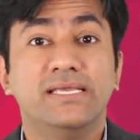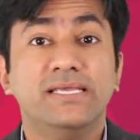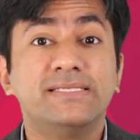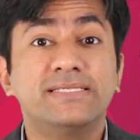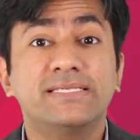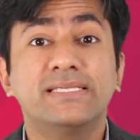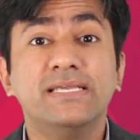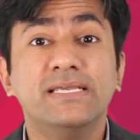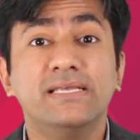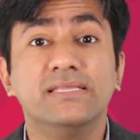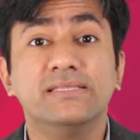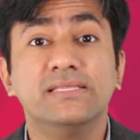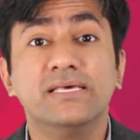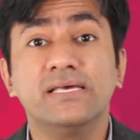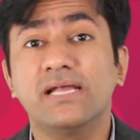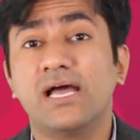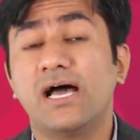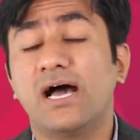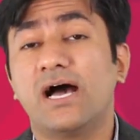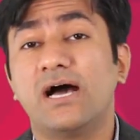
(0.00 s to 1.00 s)
इसके
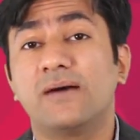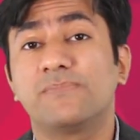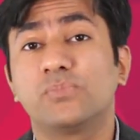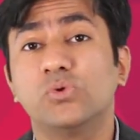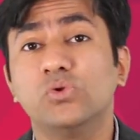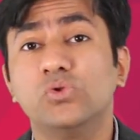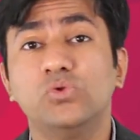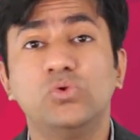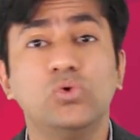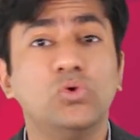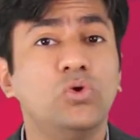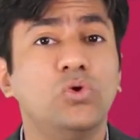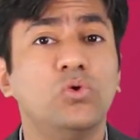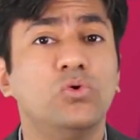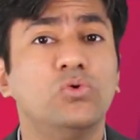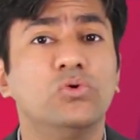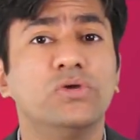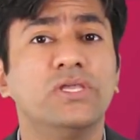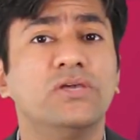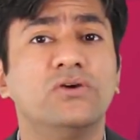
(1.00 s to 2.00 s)
अंदर आपको दो
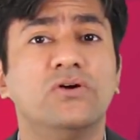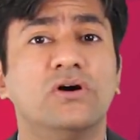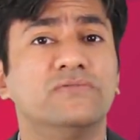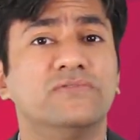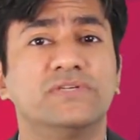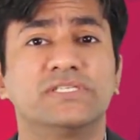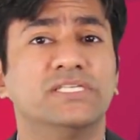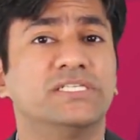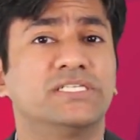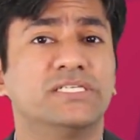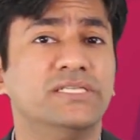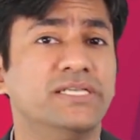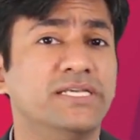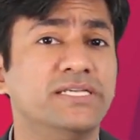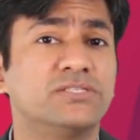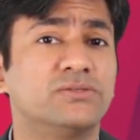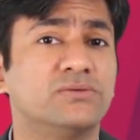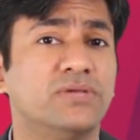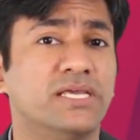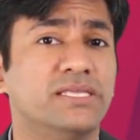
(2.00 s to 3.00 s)
लोगों की कॉन्वर्सेशन
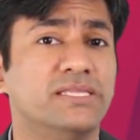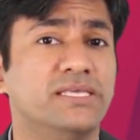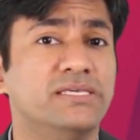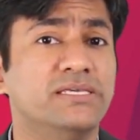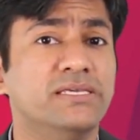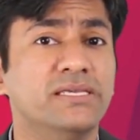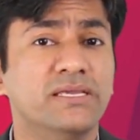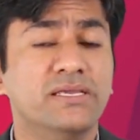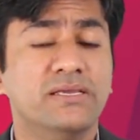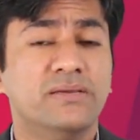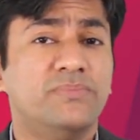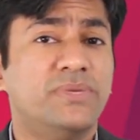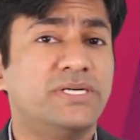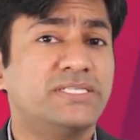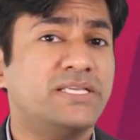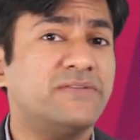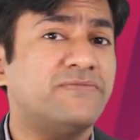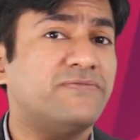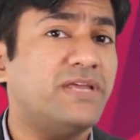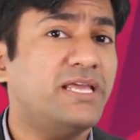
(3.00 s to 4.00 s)
नहीं सुनाई देगी
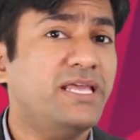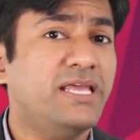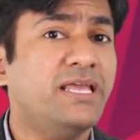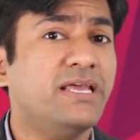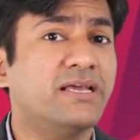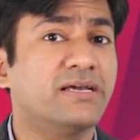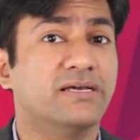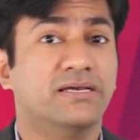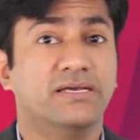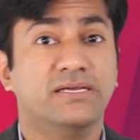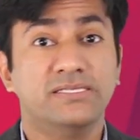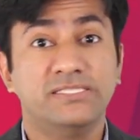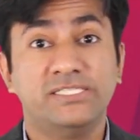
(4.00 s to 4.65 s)
बट सिर्फ एक